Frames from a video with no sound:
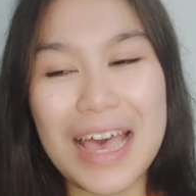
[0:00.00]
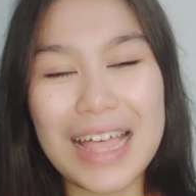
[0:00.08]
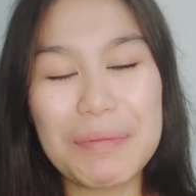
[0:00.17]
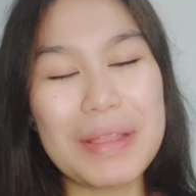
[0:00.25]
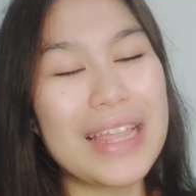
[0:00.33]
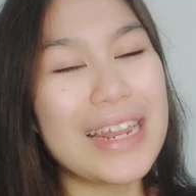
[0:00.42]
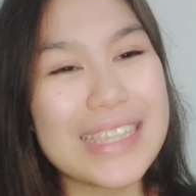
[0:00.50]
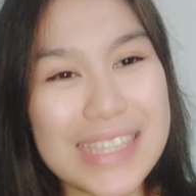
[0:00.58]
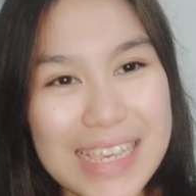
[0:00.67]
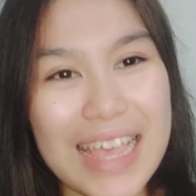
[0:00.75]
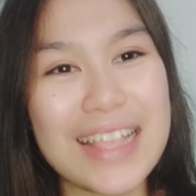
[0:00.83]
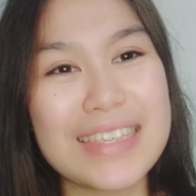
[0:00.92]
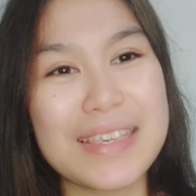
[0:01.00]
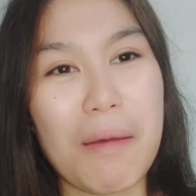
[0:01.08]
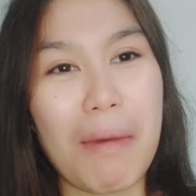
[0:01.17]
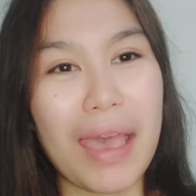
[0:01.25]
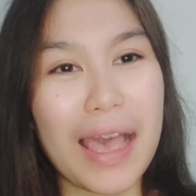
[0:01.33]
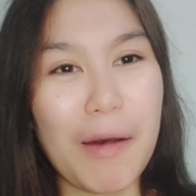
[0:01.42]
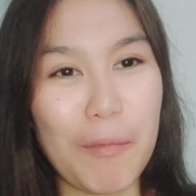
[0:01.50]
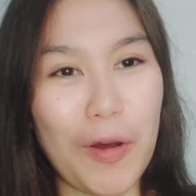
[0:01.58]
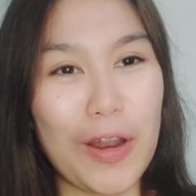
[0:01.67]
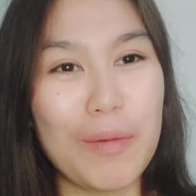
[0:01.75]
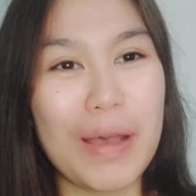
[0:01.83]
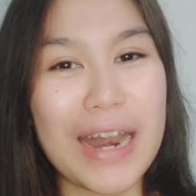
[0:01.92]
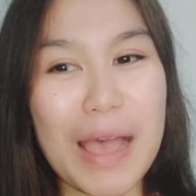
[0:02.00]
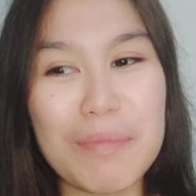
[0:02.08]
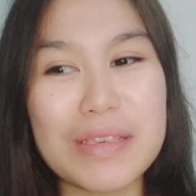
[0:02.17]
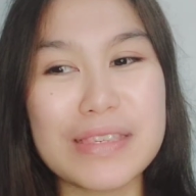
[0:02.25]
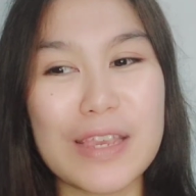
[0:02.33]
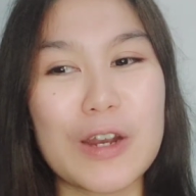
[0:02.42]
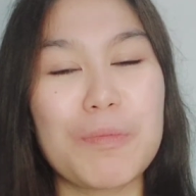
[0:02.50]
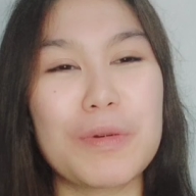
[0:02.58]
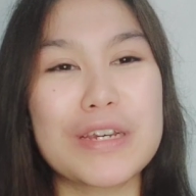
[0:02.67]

Madalas yan sa Mega Mall. Maraming 0%